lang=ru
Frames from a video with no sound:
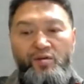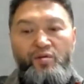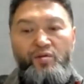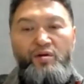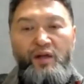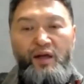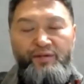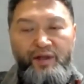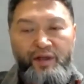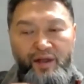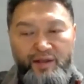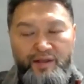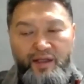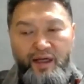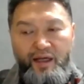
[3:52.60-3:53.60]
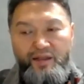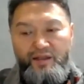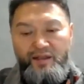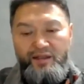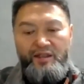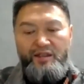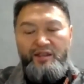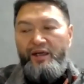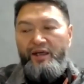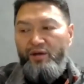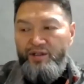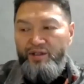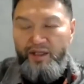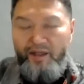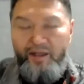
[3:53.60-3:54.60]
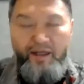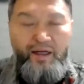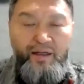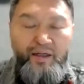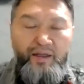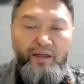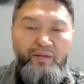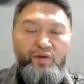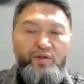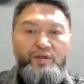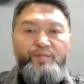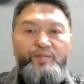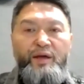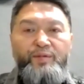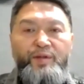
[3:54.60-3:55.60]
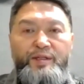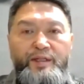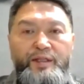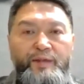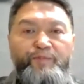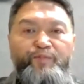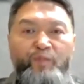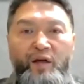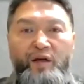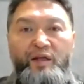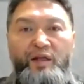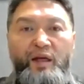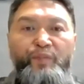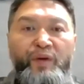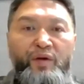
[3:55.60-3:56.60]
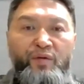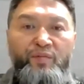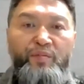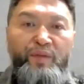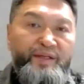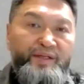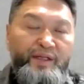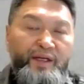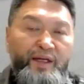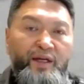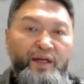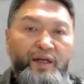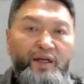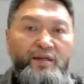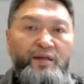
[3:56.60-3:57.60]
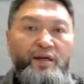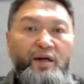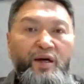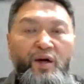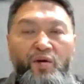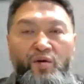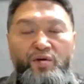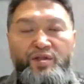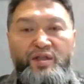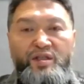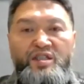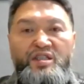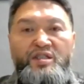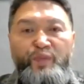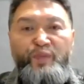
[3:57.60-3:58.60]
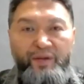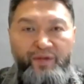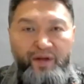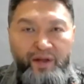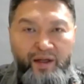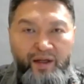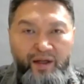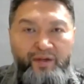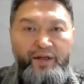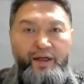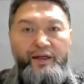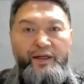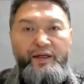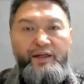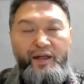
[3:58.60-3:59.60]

Но главное не, сда, не сдается, да, и можем добиться на первом месте. Это очень справедливый э,